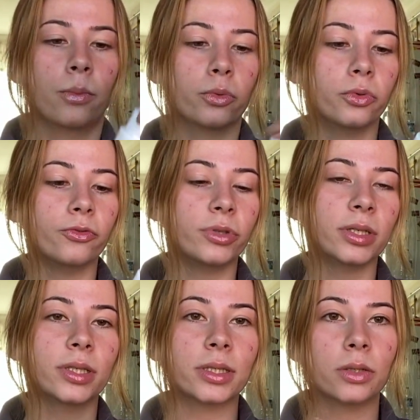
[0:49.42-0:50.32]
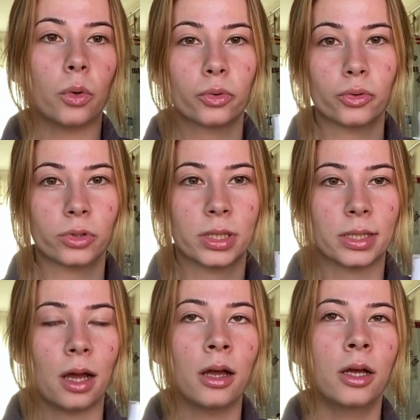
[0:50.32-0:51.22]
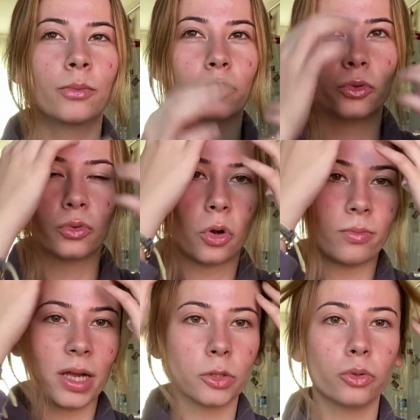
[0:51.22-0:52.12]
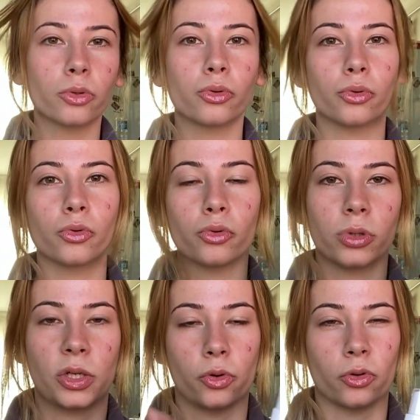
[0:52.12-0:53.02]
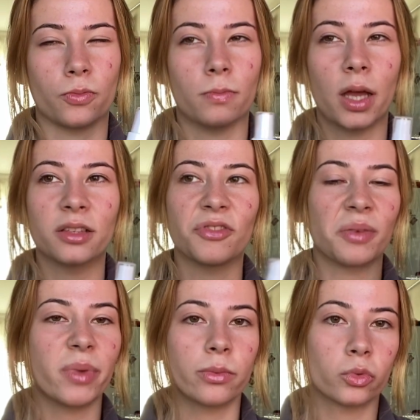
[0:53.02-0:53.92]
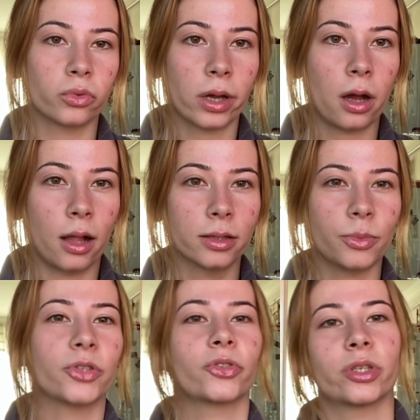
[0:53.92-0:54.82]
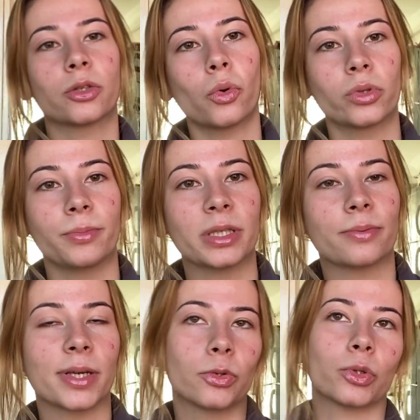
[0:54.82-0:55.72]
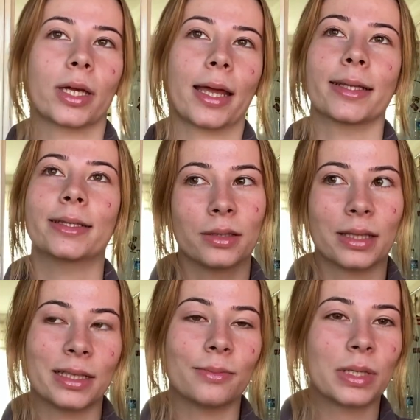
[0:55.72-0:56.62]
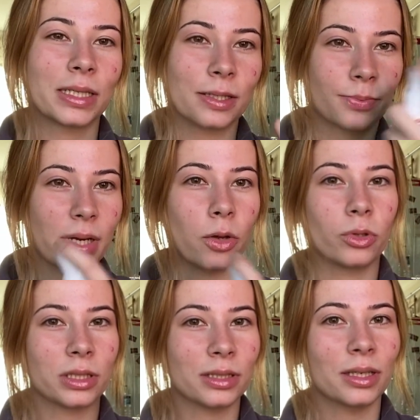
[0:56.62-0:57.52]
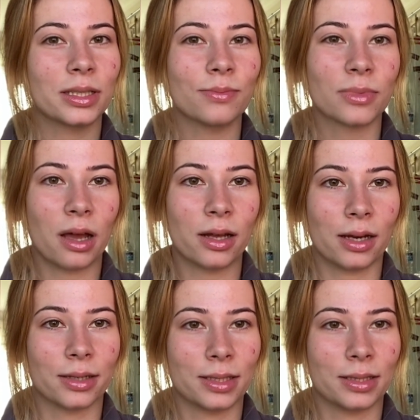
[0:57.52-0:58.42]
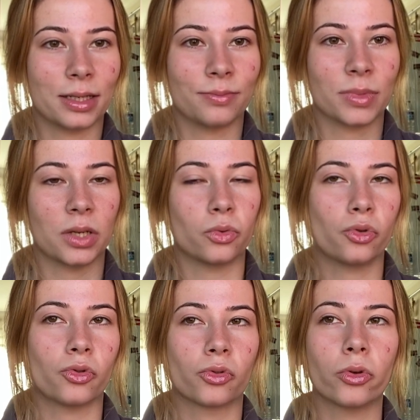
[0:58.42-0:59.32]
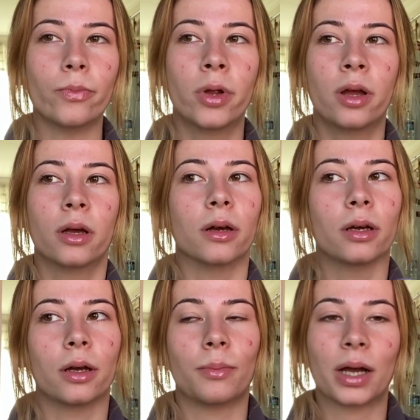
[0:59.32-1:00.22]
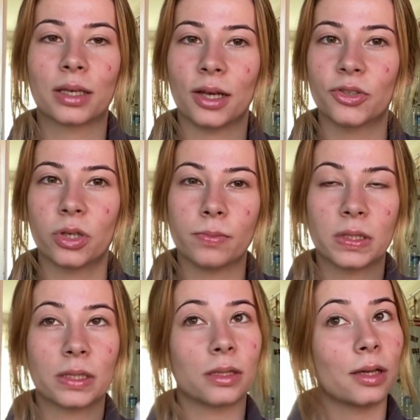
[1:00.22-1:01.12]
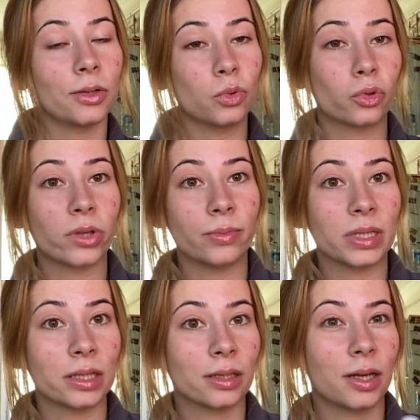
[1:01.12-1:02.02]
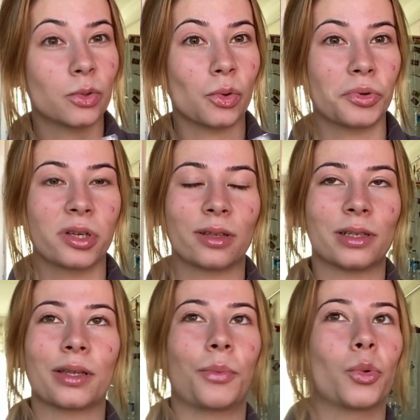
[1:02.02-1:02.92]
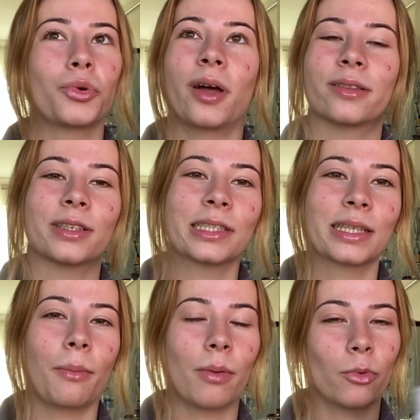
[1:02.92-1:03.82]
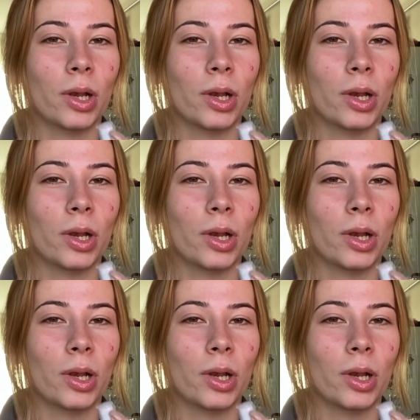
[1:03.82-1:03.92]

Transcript: bunun fiyatı 30 lira. Bunun normal gül suyunu kullanıyordum ben ve memnunda kaldım açıkçası. O da bitmek üzereydi. Dedim ki sprey olanını alayım daha rahat ederim diye düşündüm. E, makyaj temizliğinden, yüz temizliğinden sonra ya da sabah uyandığınız zaman